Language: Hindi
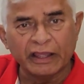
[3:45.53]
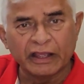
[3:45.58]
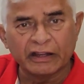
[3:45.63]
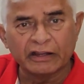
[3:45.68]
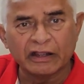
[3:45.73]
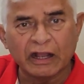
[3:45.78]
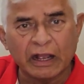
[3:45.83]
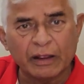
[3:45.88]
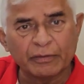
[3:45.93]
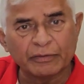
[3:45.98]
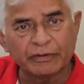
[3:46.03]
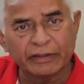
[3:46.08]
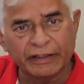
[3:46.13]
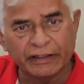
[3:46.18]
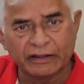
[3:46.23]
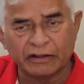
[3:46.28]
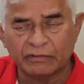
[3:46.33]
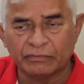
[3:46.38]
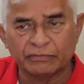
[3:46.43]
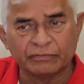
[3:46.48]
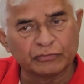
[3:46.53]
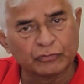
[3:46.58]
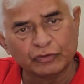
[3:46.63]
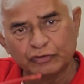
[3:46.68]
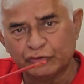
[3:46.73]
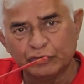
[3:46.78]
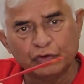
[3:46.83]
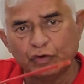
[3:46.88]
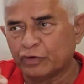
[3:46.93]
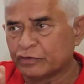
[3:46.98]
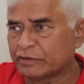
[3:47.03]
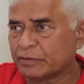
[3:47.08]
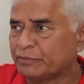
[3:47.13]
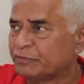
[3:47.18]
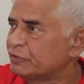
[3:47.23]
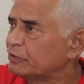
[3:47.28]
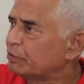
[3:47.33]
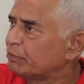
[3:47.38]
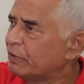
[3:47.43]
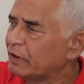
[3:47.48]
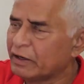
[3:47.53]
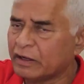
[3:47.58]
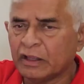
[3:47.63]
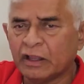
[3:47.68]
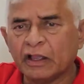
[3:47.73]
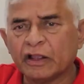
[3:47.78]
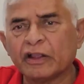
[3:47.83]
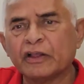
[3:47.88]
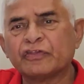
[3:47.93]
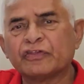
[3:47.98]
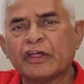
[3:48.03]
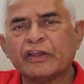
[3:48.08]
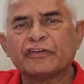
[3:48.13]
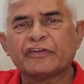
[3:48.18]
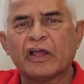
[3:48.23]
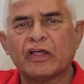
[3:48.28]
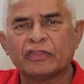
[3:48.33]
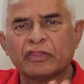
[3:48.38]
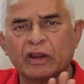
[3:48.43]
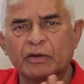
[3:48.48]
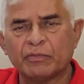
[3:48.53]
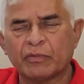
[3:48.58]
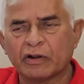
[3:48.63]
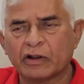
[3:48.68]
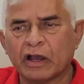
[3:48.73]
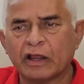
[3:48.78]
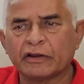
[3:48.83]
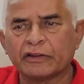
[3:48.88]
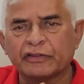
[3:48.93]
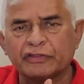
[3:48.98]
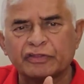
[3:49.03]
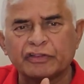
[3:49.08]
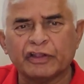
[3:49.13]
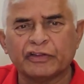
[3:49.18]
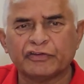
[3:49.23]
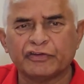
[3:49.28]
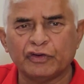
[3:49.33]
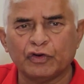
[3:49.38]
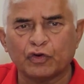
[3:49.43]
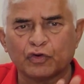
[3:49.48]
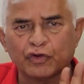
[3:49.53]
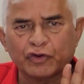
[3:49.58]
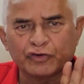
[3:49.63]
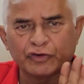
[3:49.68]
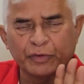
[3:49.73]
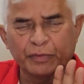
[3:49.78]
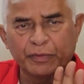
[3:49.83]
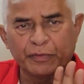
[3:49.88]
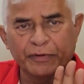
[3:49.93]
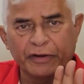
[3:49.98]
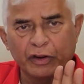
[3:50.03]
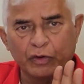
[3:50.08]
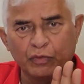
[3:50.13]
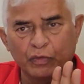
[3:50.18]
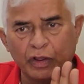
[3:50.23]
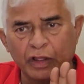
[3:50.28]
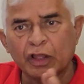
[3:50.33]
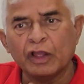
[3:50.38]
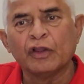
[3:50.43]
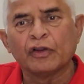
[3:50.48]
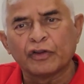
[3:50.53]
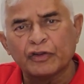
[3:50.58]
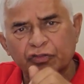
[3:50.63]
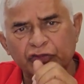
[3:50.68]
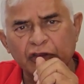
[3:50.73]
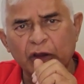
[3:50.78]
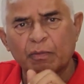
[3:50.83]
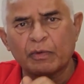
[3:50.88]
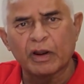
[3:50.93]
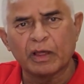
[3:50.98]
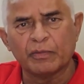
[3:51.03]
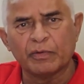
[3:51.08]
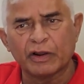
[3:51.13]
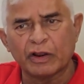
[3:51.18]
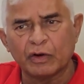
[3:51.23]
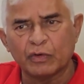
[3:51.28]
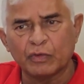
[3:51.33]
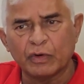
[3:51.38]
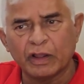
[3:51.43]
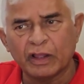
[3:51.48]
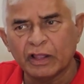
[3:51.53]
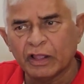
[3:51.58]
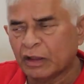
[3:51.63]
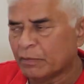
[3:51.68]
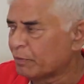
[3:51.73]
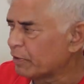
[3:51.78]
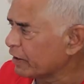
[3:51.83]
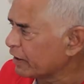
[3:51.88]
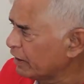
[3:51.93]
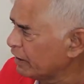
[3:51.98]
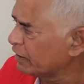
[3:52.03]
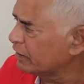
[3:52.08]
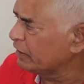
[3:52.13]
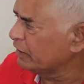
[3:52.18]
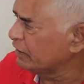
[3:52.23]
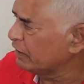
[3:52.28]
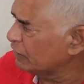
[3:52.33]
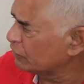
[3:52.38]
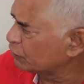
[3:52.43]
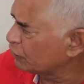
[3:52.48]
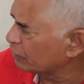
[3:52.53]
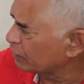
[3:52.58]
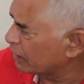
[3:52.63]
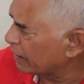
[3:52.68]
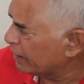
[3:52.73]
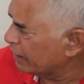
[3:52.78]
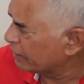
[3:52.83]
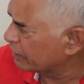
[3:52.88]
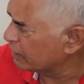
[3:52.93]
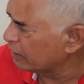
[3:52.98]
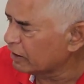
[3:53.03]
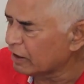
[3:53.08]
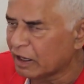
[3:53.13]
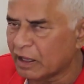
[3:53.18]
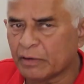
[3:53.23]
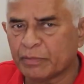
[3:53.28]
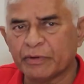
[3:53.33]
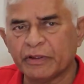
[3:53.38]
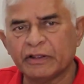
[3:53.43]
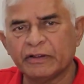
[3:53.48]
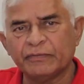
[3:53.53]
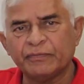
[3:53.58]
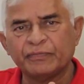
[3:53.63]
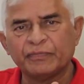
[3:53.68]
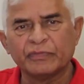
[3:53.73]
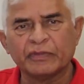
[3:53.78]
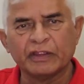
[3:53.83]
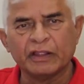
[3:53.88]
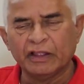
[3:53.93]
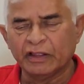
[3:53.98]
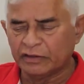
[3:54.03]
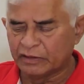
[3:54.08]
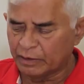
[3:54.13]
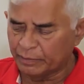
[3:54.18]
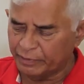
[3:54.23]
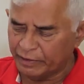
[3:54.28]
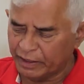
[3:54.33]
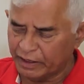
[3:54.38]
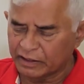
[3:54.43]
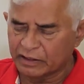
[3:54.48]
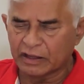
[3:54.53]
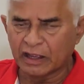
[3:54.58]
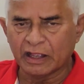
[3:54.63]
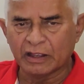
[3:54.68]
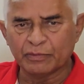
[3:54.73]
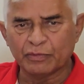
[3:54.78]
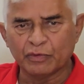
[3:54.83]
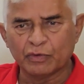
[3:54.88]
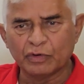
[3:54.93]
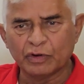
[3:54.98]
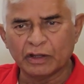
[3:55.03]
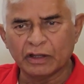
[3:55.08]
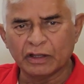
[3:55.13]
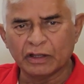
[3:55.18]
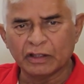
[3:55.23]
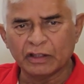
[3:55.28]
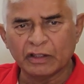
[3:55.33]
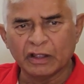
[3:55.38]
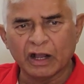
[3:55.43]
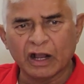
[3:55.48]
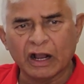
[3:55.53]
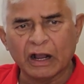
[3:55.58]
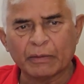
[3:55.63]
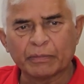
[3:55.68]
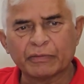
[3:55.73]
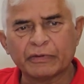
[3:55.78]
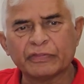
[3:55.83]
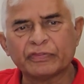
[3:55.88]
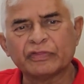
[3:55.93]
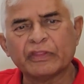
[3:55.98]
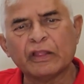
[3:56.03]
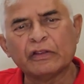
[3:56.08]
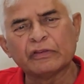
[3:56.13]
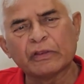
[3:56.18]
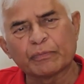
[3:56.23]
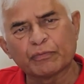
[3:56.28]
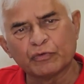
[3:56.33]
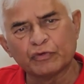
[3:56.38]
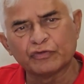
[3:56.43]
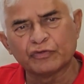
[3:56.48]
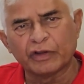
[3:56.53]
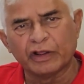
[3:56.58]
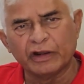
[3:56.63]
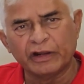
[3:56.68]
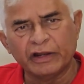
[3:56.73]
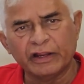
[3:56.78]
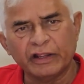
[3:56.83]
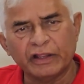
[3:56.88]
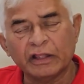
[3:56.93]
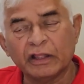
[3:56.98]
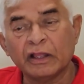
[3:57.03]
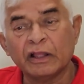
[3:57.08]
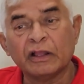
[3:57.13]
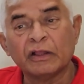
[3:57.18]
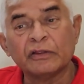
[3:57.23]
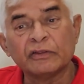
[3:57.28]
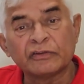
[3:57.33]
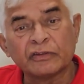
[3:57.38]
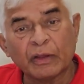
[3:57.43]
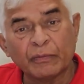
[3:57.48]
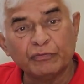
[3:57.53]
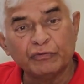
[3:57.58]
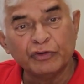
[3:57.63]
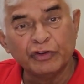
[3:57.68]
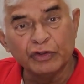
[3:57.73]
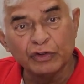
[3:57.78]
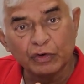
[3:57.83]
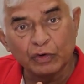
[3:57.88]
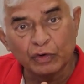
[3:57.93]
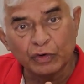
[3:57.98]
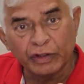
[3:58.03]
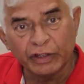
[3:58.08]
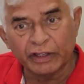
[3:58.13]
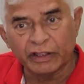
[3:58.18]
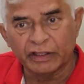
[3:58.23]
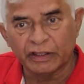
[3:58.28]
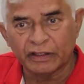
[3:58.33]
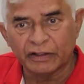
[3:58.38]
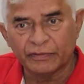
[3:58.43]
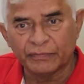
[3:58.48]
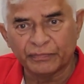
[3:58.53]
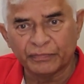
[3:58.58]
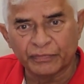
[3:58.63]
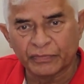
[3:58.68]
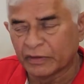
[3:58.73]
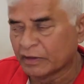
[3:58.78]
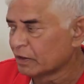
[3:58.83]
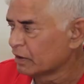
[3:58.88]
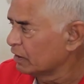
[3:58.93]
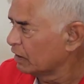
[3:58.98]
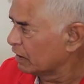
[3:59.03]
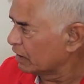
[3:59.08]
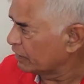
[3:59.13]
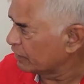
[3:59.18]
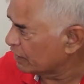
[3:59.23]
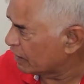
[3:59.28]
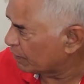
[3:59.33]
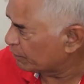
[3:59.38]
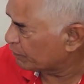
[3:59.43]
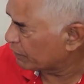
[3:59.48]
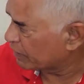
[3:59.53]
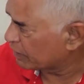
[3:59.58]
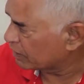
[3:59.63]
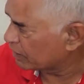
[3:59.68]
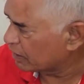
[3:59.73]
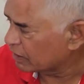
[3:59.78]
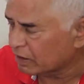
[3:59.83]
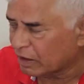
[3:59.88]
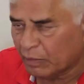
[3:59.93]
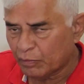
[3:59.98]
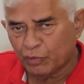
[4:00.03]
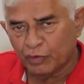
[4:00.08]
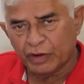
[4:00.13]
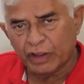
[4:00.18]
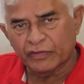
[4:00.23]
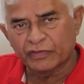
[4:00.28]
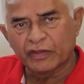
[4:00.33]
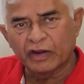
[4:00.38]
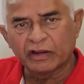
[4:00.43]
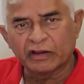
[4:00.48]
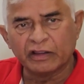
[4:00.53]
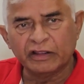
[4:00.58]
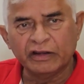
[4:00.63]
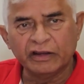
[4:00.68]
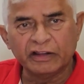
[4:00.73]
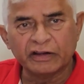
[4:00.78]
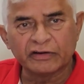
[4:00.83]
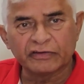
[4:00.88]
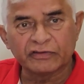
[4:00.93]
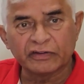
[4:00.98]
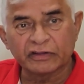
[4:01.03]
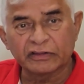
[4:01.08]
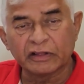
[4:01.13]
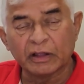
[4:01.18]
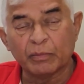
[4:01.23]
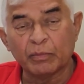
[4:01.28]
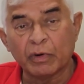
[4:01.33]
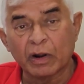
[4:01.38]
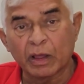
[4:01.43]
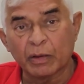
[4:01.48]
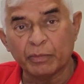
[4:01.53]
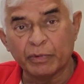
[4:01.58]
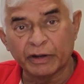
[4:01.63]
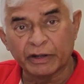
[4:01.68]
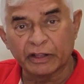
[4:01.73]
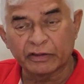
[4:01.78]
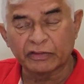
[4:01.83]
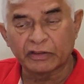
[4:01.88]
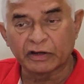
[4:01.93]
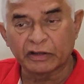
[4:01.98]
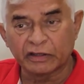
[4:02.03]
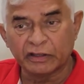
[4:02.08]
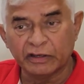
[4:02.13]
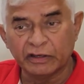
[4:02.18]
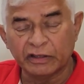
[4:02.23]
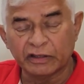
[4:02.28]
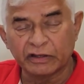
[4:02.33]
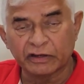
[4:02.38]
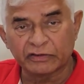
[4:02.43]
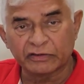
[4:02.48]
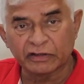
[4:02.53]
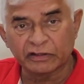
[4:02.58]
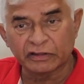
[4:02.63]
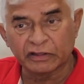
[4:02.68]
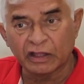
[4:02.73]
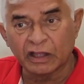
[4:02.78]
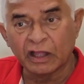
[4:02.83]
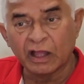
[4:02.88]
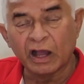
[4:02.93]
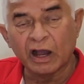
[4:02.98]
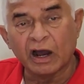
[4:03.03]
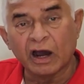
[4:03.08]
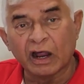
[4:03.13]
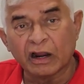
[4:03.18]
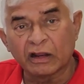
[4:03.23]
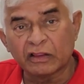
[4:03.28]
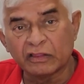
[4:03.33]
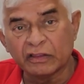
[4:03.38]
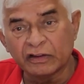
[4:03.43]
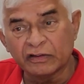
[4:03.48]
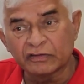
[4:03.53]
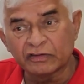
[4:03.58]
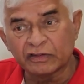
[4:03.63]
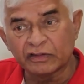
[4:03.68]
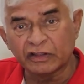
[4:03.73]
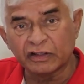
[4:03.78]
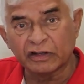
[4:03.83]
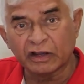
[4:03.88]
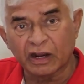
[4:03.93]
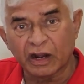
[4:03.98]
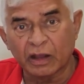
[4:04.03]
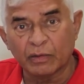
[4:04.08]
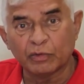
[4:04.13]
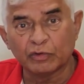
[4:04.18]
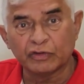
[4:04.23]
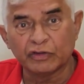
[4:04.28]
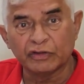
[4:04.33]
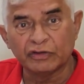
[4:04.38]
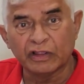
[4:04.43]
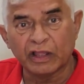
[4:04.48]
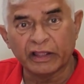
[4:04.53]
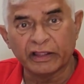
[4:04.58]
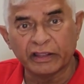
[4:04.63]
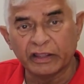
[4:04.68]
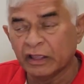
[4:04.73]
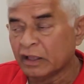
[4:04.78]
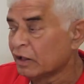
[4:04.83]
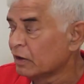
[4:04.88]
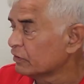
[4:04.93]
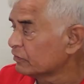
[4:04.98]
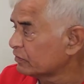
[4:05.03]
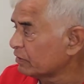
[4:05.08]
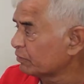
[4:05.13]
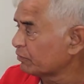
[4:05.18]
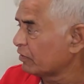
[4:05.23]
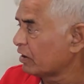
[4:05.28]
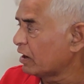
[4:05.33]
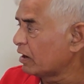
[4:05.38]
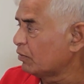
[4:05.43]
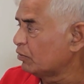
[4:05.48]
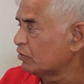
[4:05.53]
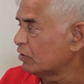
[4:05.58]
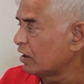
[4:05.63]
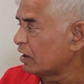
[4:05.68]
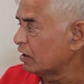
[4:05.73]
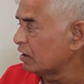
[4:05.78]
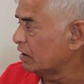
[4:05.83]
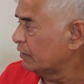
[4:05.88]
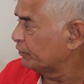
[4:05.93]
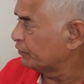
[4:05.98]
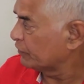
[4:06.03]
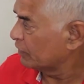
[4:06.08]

एक गायब तो एक तो जीरो है सब बोले कितना शानदार मकान कितनी अच्छी लोकेशन पर बना हुआ है कितना बड़ा बना हुआ है एक ही नहीं है तो इनका एक ही गायब है जब एक गायब होगा आप कितने ही सब कुछ कर लें सब जीरो है यहाँ पर घर मुखिया तरक्की नहीं कर सकता बड़ा बेटा तरक्की नहीं कर सकता आर्थिक स्थिति खराब होती जाएगी सब खराब हो जाएगा